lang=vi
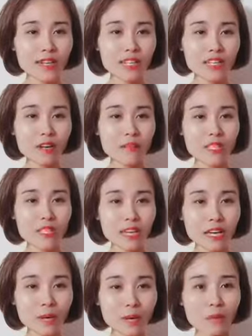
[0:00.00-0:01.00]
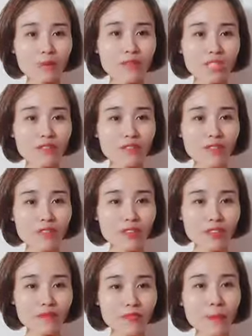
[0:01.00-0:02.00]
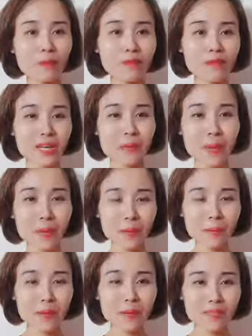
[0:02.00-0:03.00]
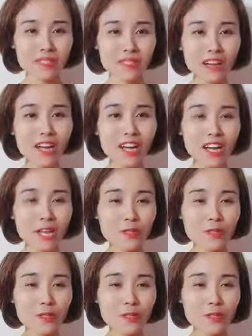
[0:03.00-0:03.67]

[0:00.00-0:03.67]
các công nhân lao động, nhân viên văn phòng, các bà mẹ bỉm sữa,